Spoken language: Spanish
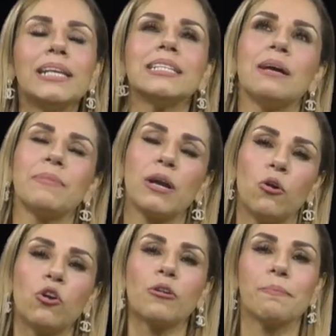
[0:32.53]
es la
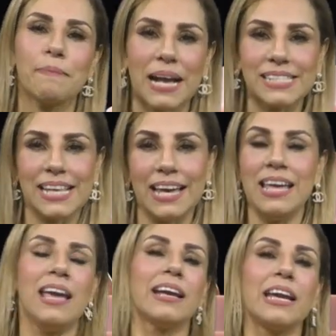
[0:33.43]
mejor base
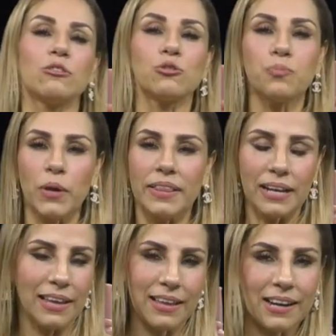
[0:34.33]
que nos puede
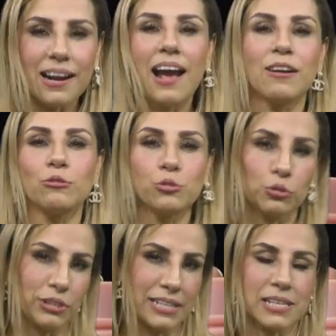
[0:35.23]
quedar a
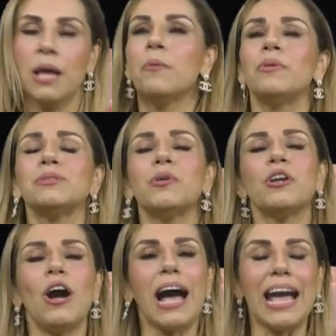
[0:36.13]
nosotras? Pues
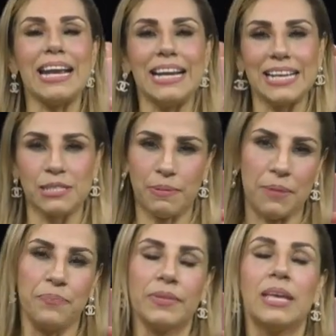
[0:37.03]
bueno, ahí les va.
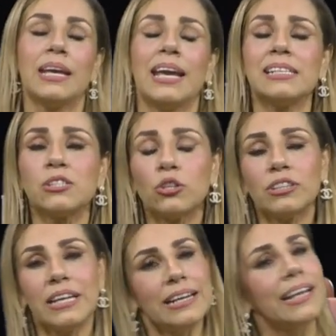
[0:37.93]
Esto
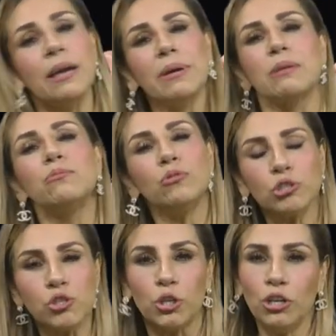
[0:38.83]
tiene que ver
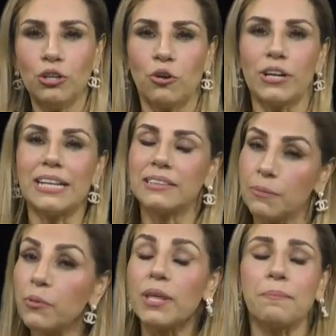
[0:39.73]
mucho con el
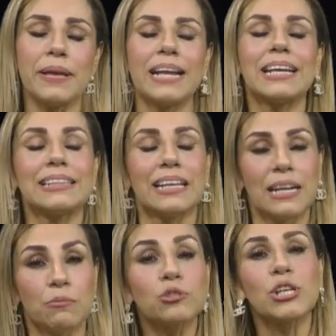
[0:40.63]
tipo de piel que
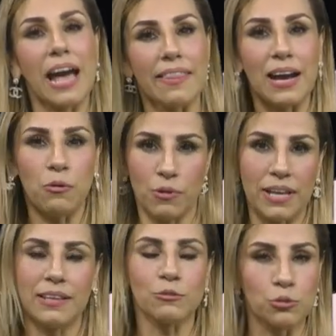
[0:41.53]
tenemos cada una
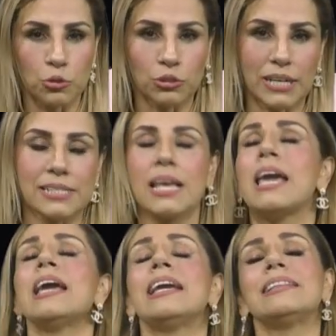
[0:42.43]
de nosotras
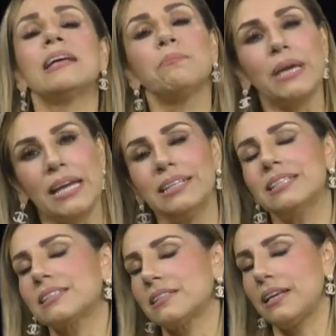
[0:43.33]
y
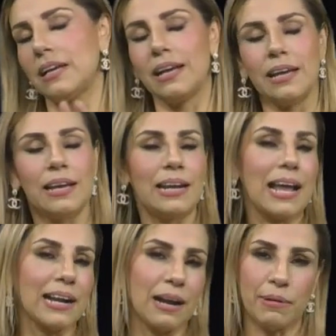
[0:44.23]
también el
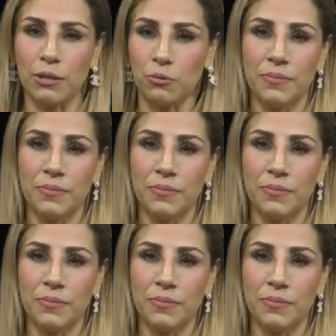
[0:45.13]
acabado.